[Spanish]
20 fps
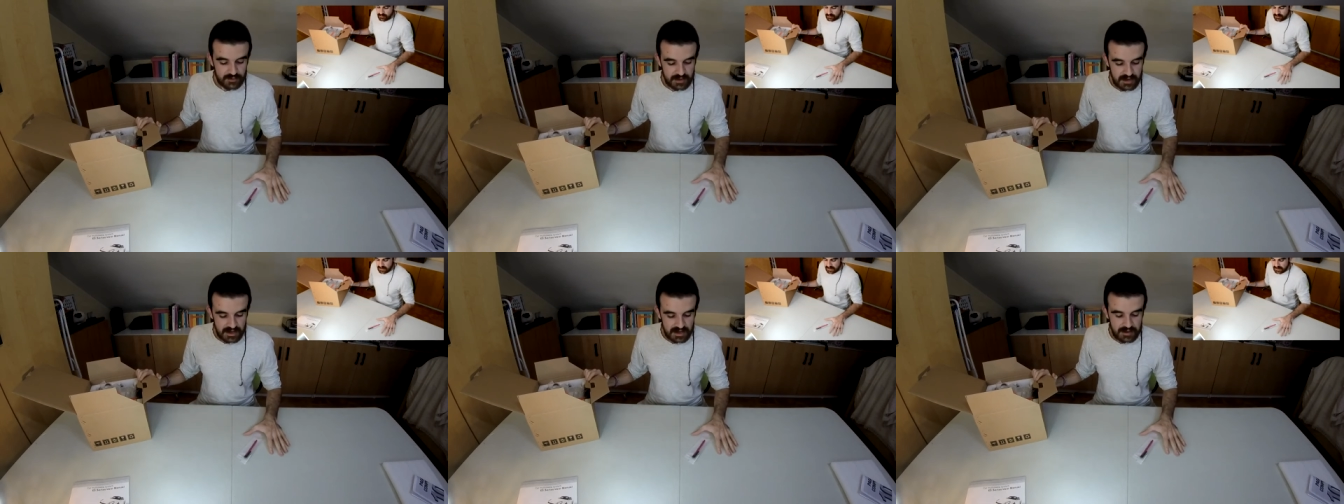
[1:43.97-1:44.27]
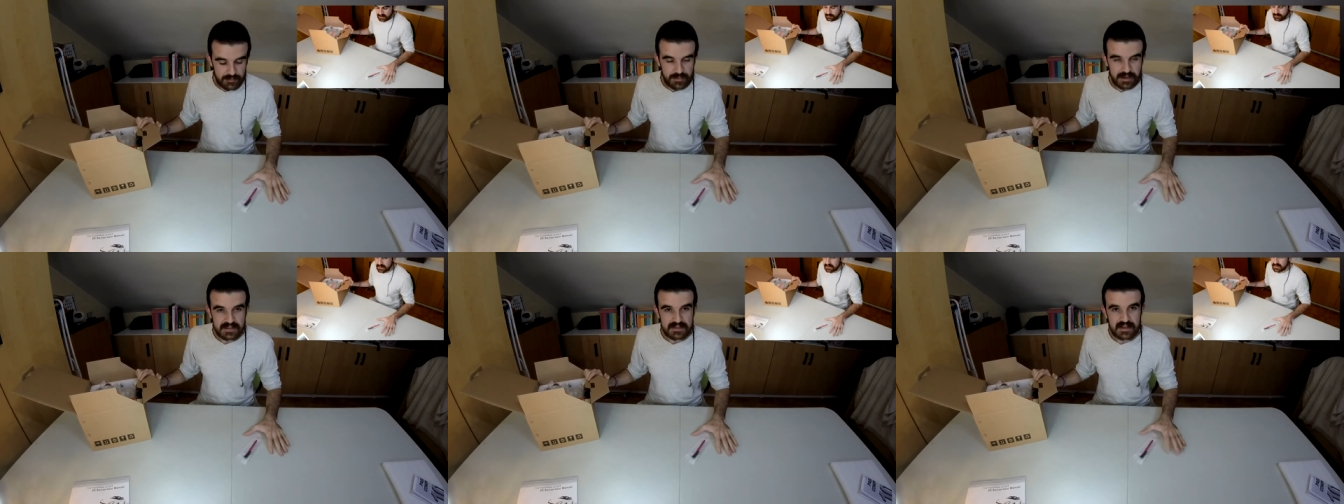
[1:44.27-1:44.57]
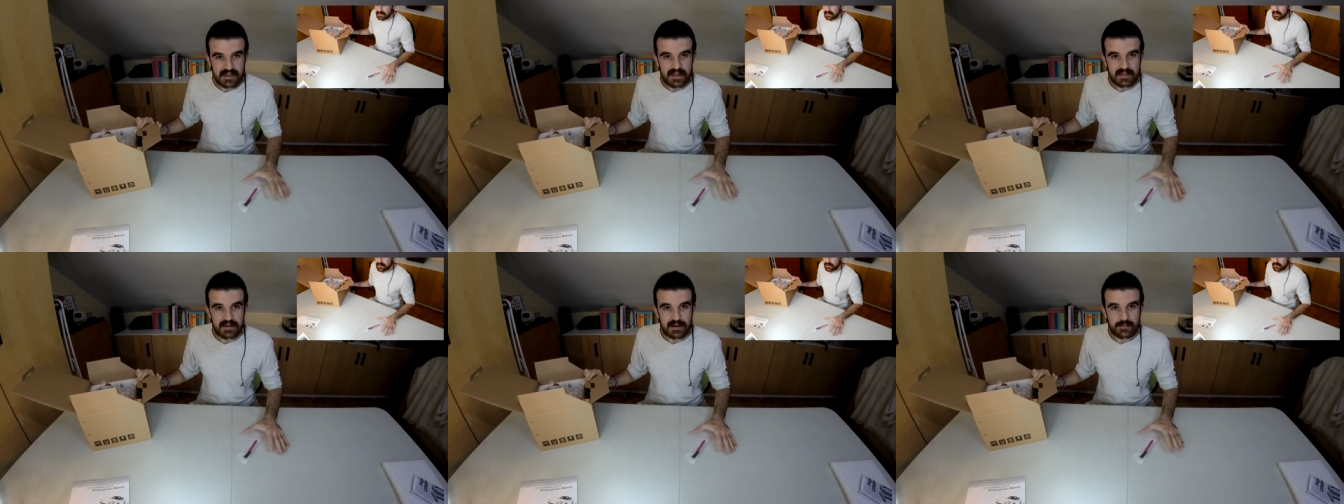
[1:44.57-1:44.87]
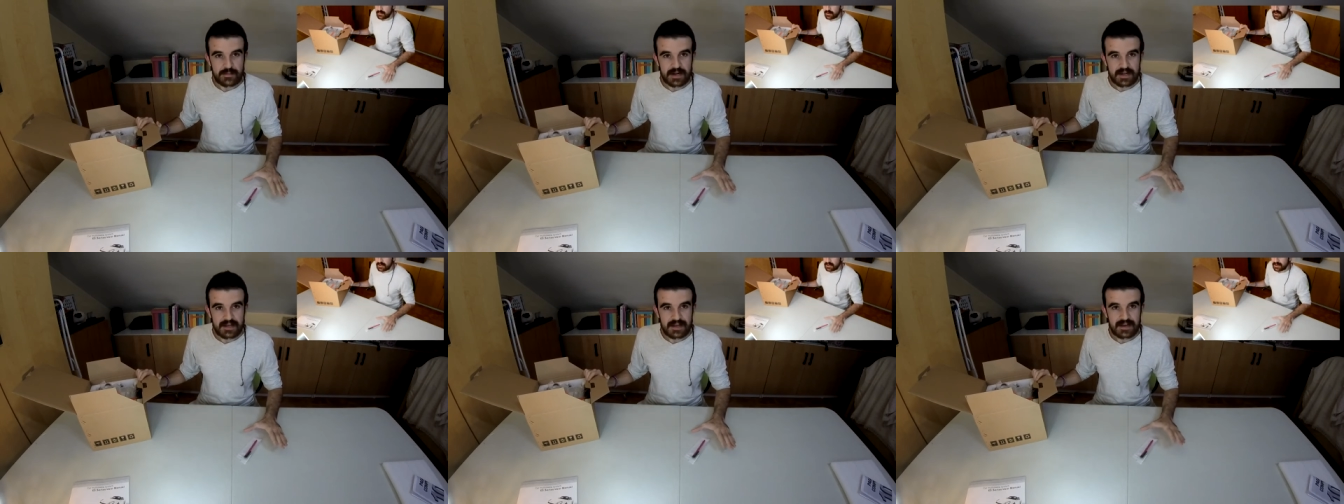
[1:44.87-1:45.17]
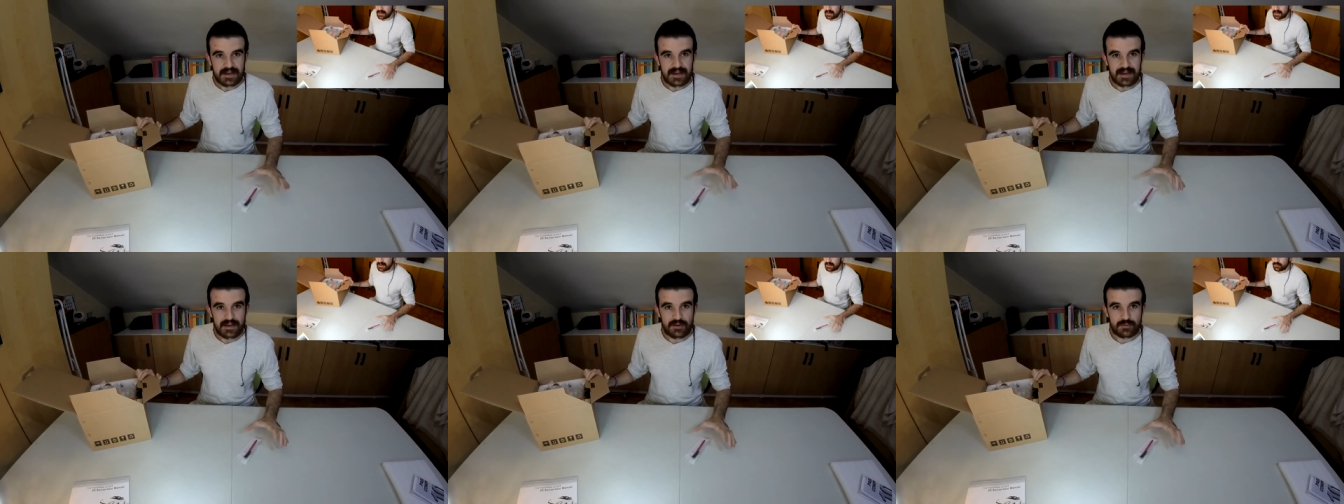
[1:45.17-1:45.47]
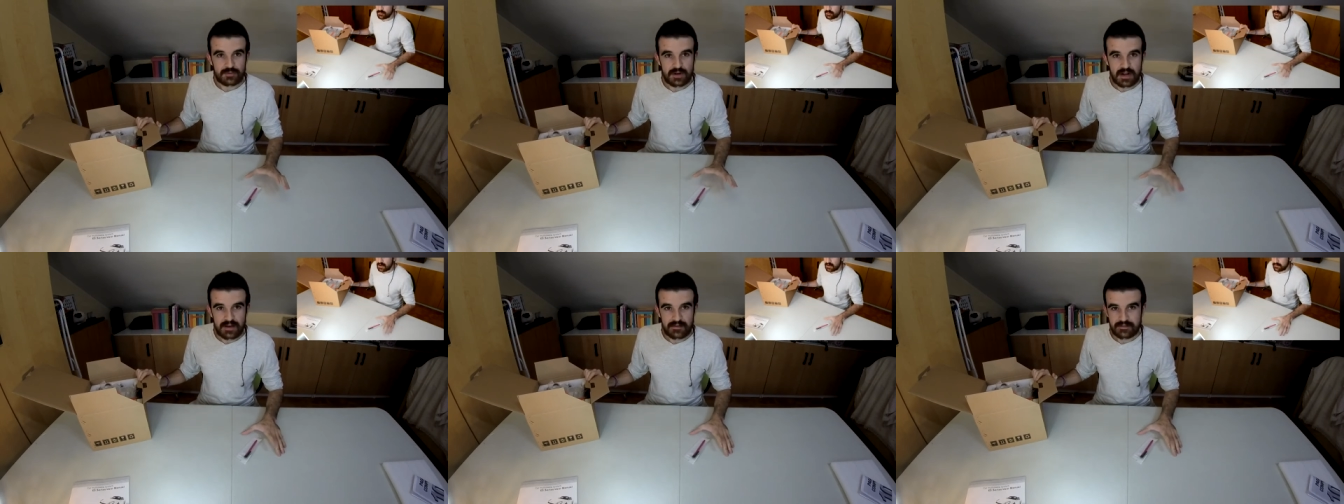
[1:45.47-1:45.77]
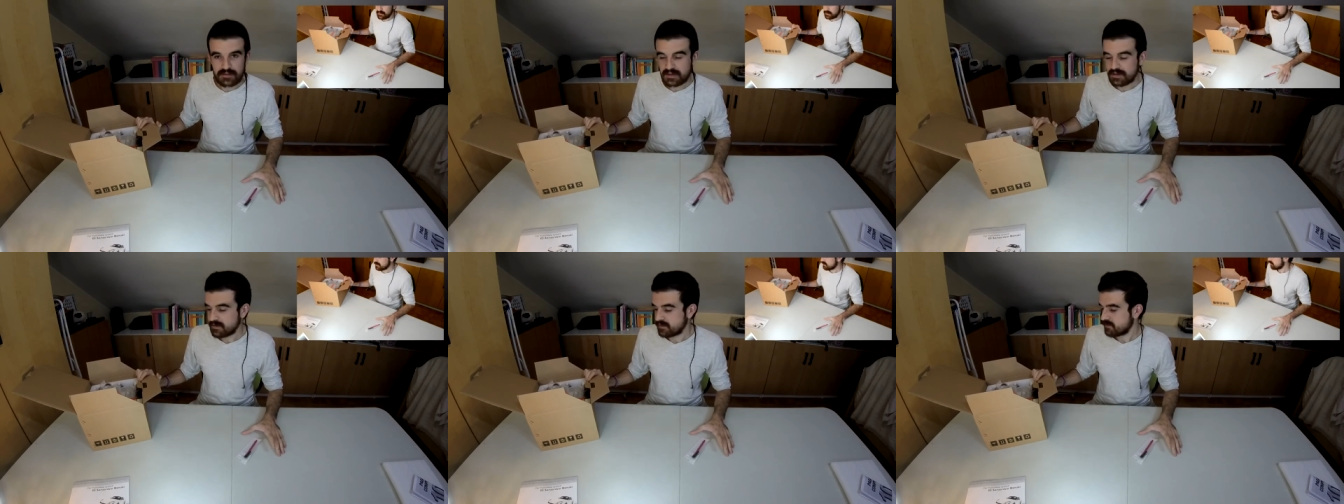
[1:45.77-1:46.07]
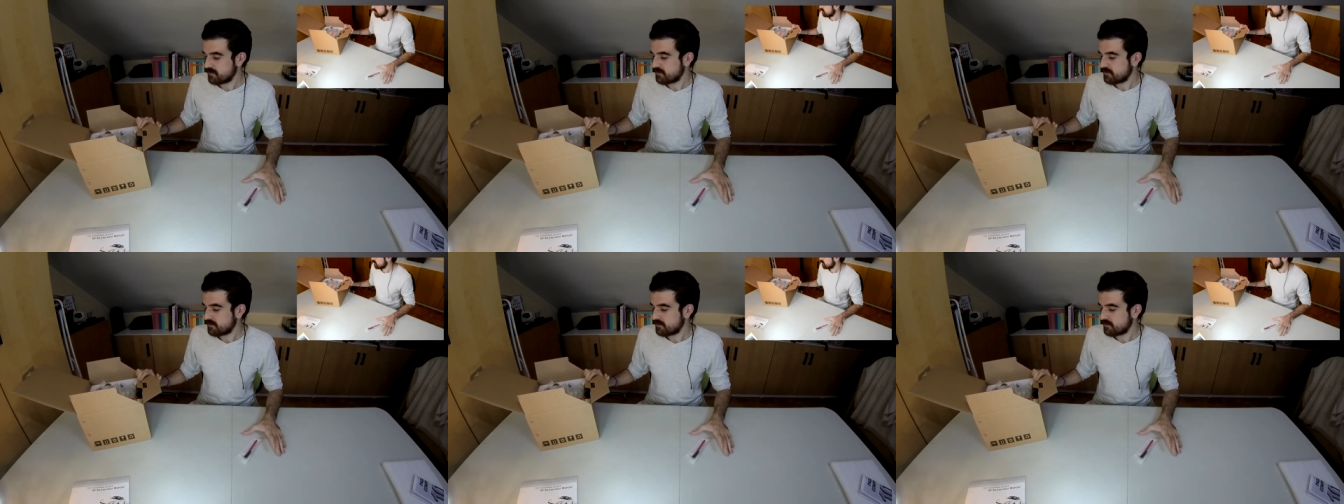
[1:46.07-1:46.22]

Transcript: una pantalla de la marca Eunavi,